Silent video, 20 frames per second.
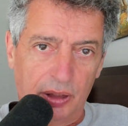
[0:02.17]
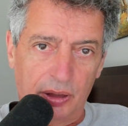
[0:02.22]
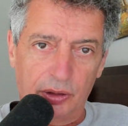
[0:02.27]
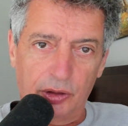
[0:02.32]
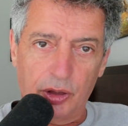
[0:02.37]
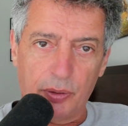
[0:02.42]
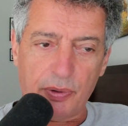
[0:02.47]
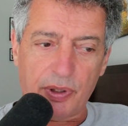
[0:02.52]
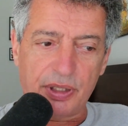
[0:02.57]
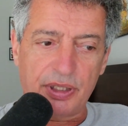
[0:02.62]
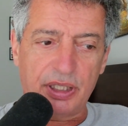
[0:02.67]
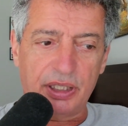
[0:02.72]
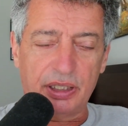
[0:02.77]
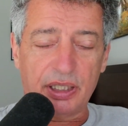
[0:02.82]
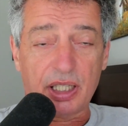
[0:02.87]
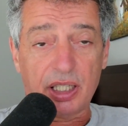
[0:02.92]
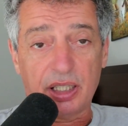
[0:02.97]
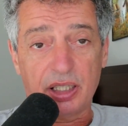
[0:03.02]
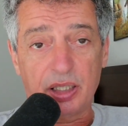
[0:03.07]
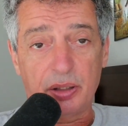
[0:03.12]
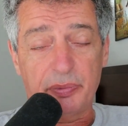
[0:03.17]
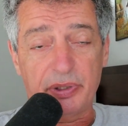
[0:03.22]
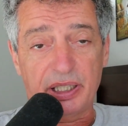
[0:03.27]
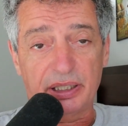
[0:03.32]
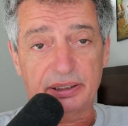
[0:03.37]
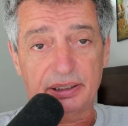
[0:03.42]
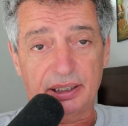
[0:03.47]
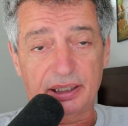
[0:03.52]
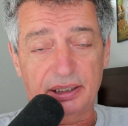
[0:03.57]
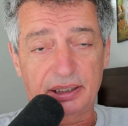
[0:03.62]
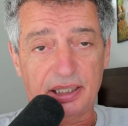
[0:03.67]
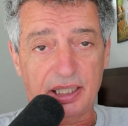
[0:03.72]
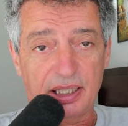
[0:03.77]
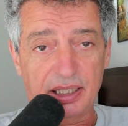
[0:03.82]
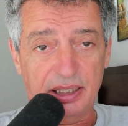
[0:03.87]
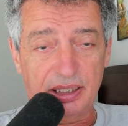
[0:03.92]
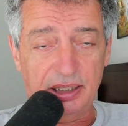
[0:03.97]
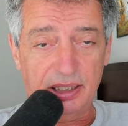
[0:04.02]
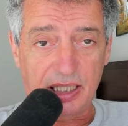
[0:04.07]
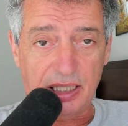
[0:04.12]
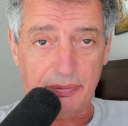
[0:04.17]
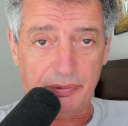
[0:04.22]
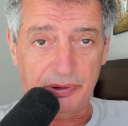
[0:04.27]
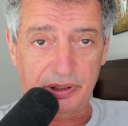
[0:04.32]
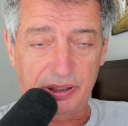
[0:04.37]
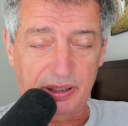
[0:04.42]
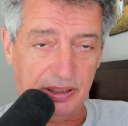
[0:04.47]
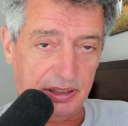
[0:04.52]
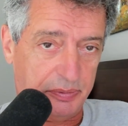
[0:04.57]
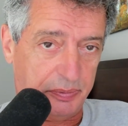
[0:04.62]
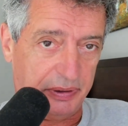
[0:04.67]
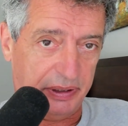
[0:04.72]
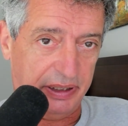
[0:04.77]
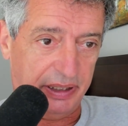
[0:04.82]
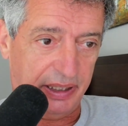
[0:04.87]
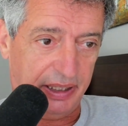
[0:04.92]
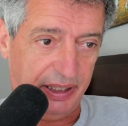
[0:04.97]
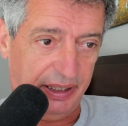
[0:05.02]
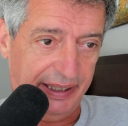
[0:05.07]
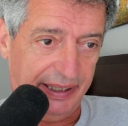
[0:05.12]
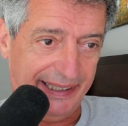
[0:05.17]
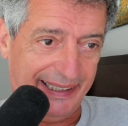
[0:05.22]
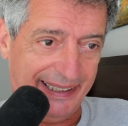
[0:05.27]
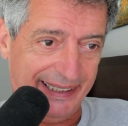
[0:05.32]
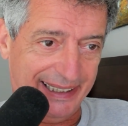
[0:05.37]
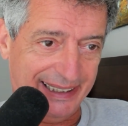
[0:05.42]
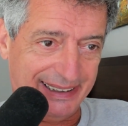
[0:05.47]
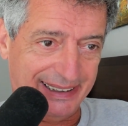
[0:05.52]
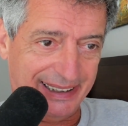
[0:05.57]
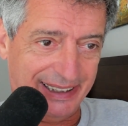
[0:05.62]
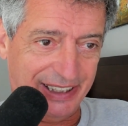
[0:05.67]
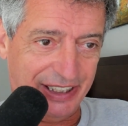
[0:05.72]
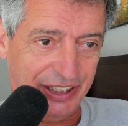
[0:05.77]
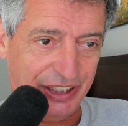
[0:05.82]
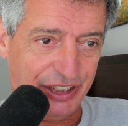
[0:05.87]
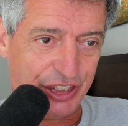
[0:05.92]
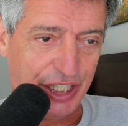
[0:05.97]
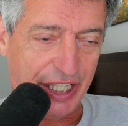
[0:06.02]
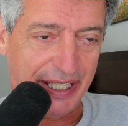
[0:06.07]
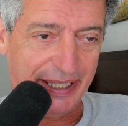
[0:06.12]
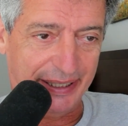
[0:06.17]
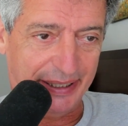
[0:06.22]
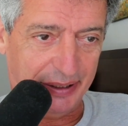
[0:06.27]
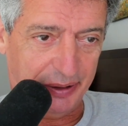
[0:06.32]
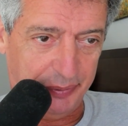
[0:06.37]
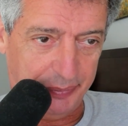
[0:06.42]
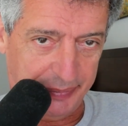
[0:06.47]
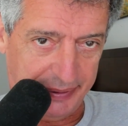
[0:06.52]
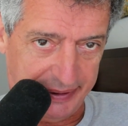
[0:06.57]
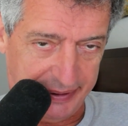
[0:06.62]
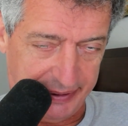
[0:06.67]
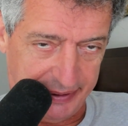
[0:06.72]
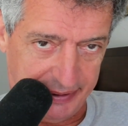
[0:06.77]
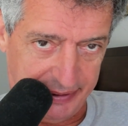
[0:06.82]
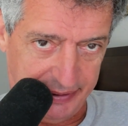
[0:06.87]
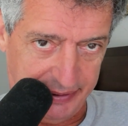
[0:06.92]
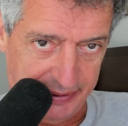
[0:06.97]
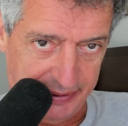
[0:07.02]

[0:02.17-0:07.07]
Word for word: Добрый день, дорогие ребята, дорогие дамы и господа, ladies and gentlemen.